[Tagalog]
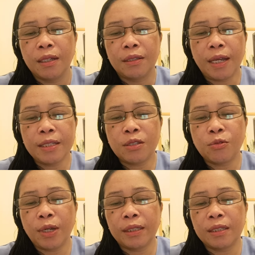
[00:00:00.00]
That's
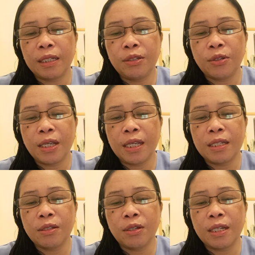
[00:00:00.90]
what
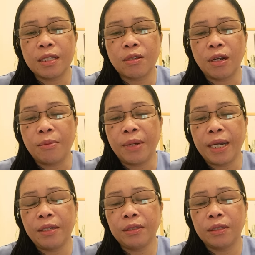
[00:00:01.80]
education is all
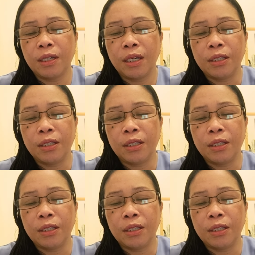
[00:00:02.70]
about.